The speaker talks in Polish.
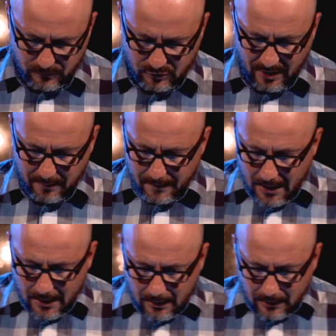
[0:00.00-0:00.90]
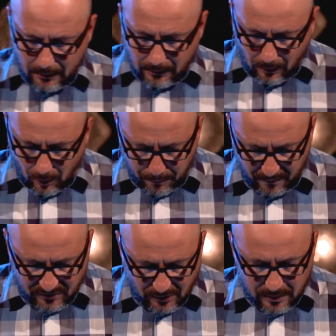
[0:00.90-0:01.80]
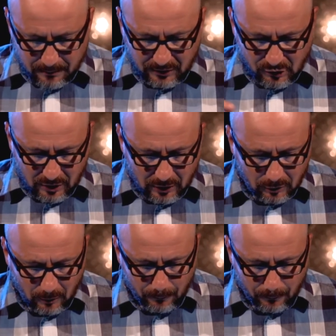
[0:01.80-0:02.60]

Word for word: Czytamy Opowiedział im też inną